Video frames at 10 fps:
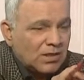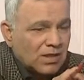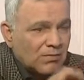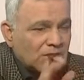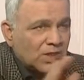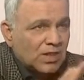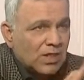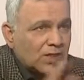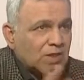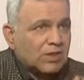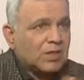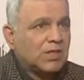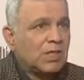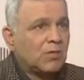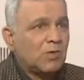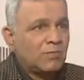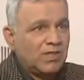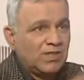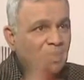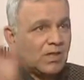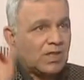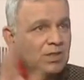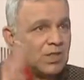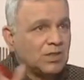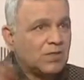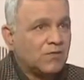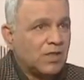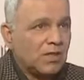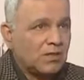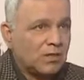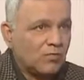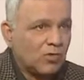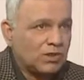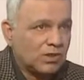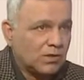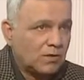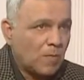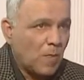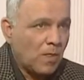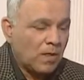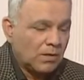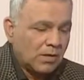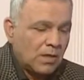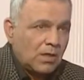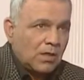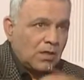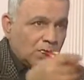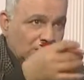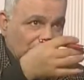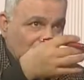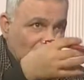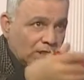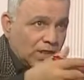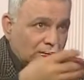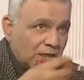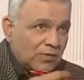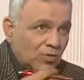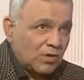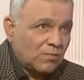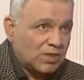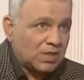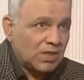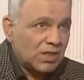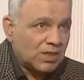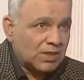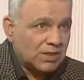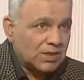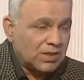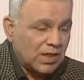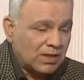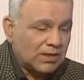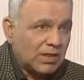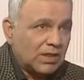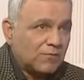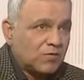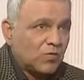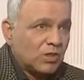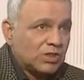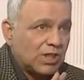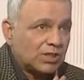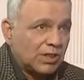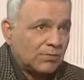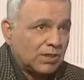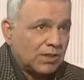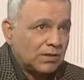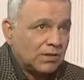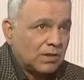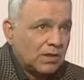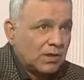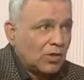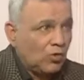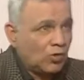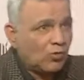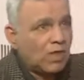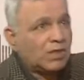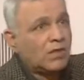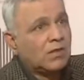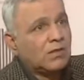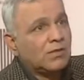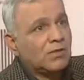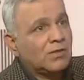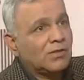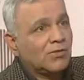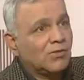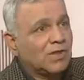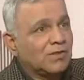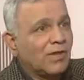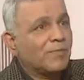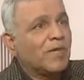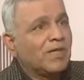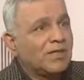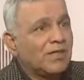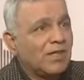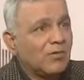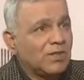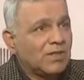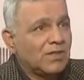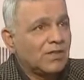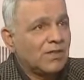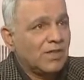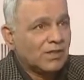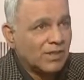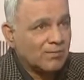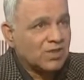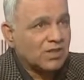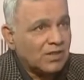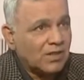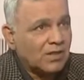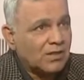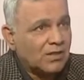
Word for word: كمسألة أساسية ومعيار أساسي في هذه المواجهة نعم يعني هنا تكمن المسألة الأساسية أنت الآن في مواجهة شاملة عنوانها هو ضرب هذه الهوية تمزيقها